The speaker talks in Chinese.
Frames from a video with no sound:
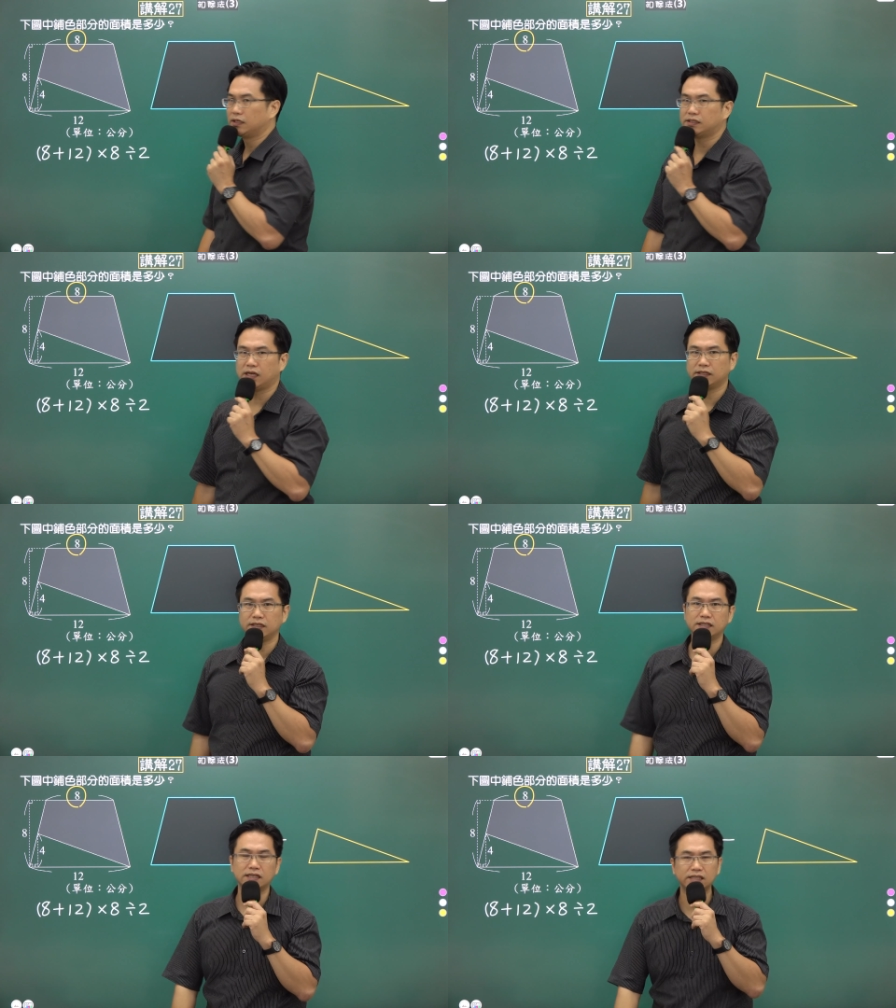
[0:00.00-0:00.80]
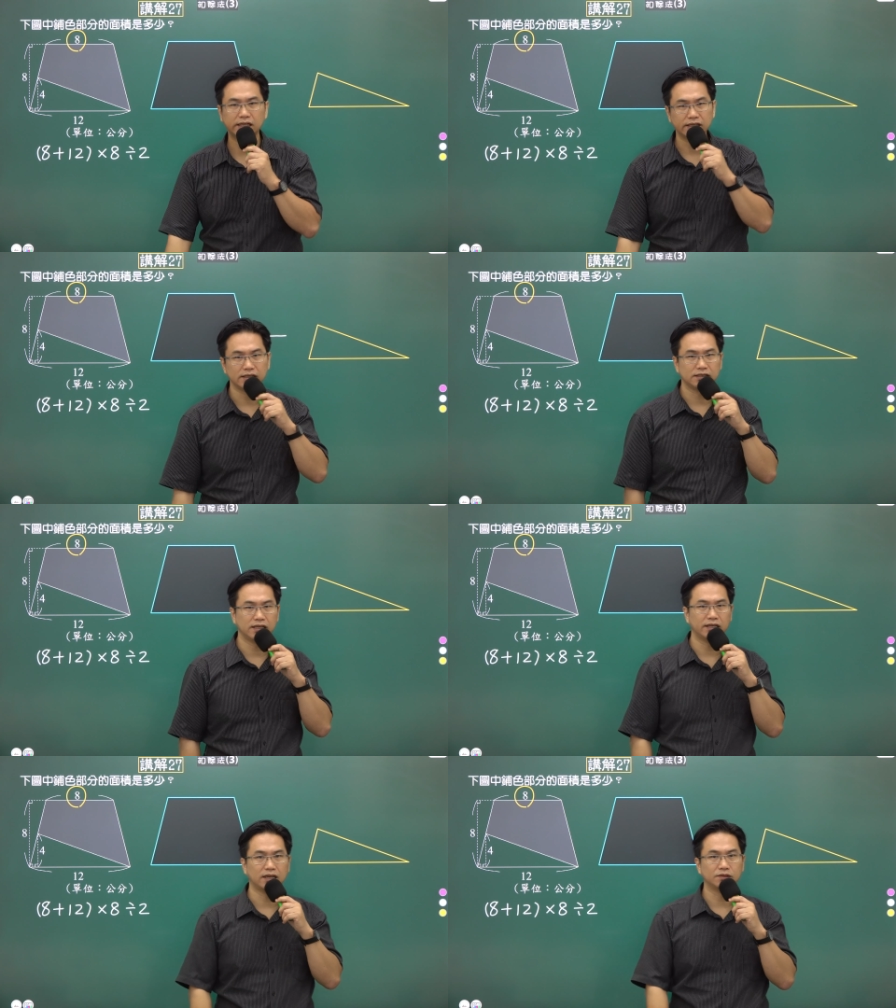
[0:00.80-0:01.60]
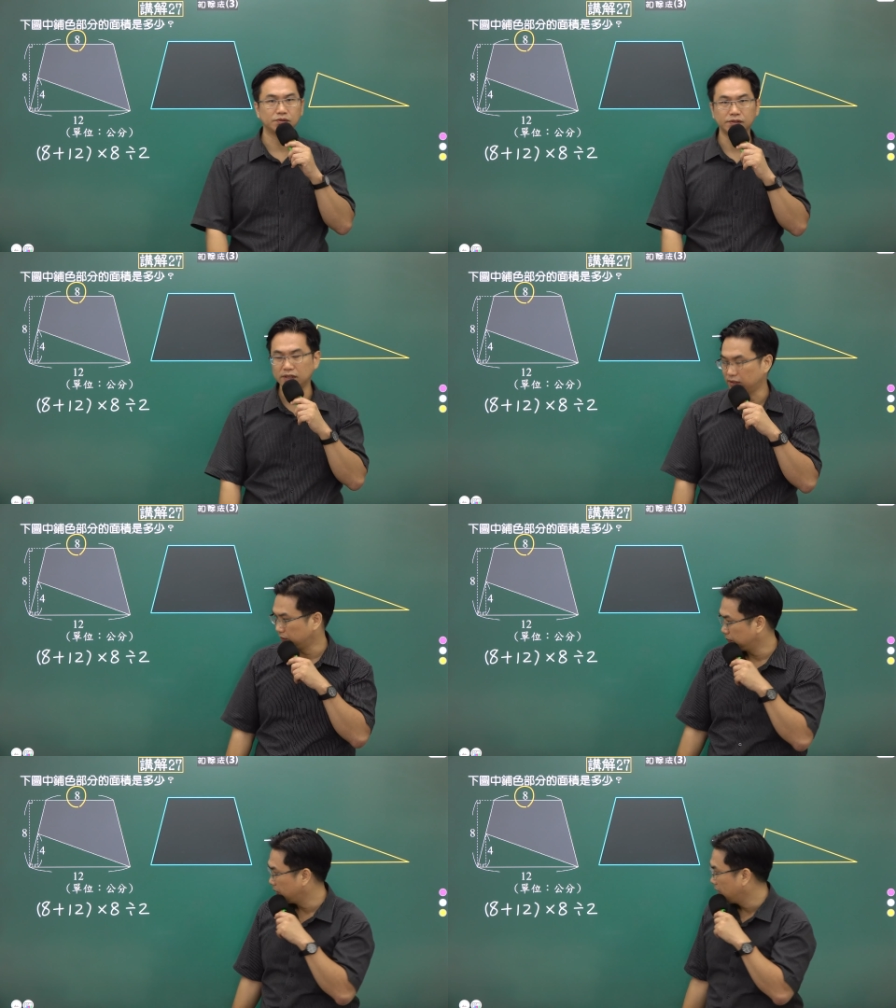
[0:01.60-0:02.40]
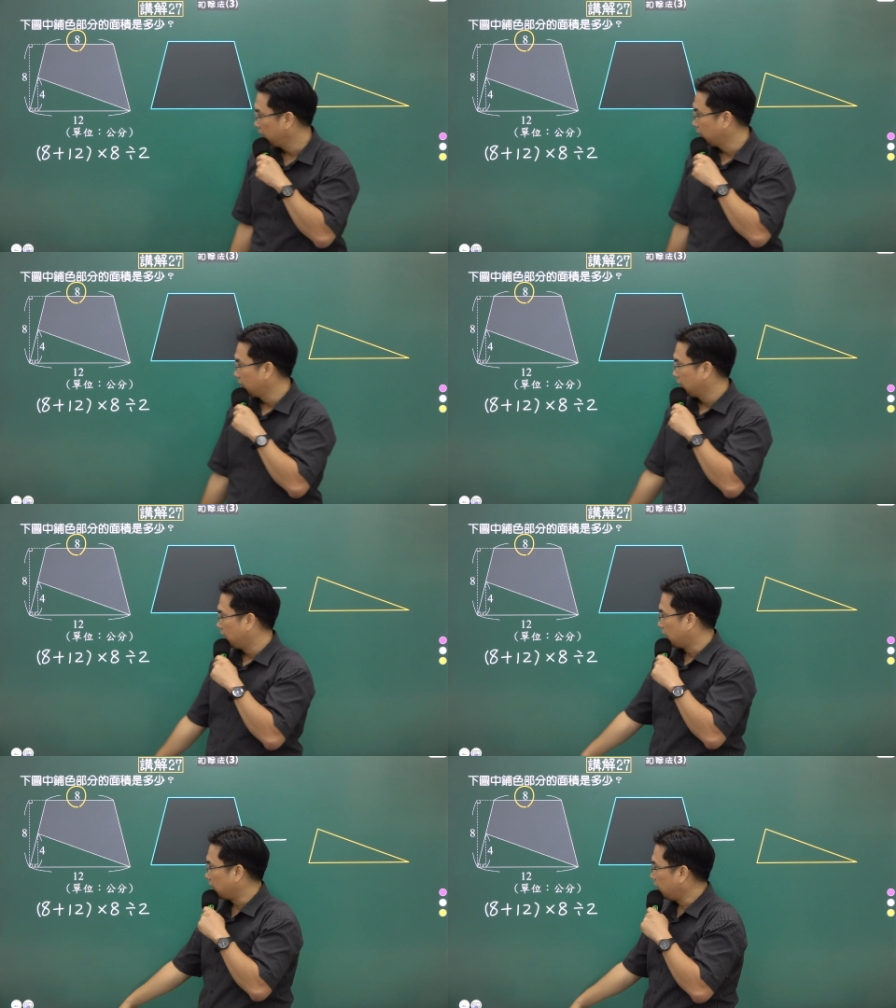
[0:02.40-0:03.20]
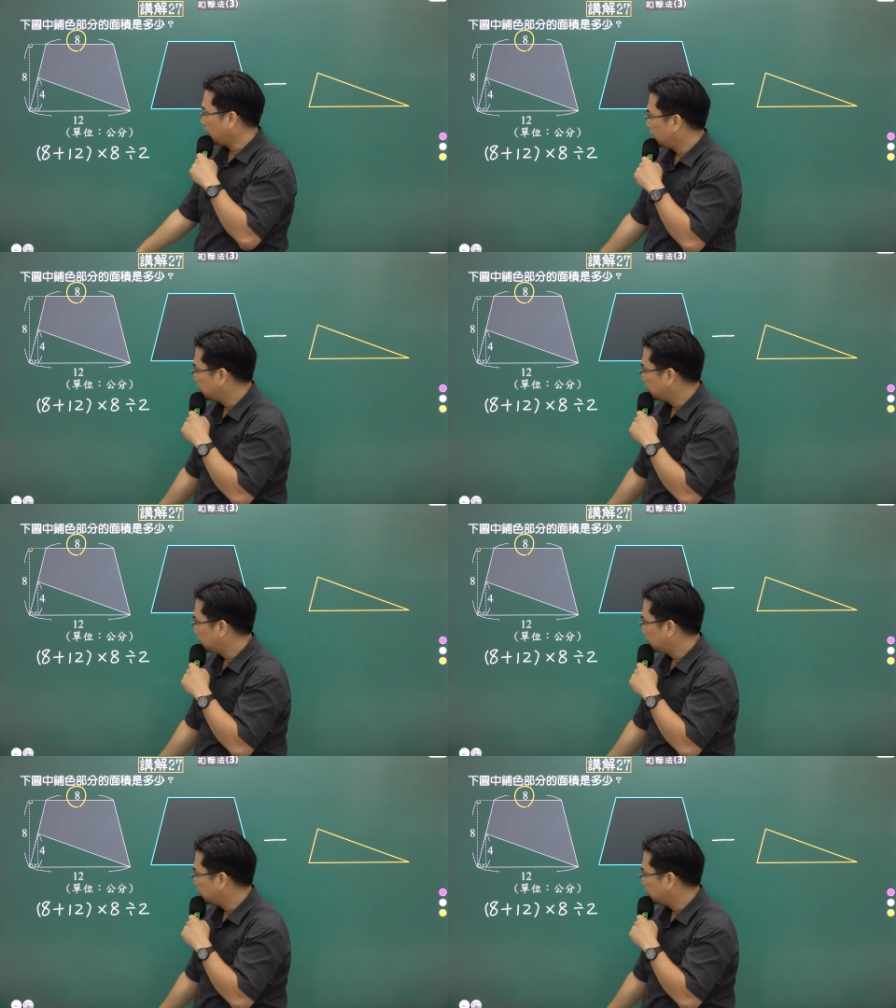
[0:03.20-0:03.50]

上底加下底乘以高除以2，那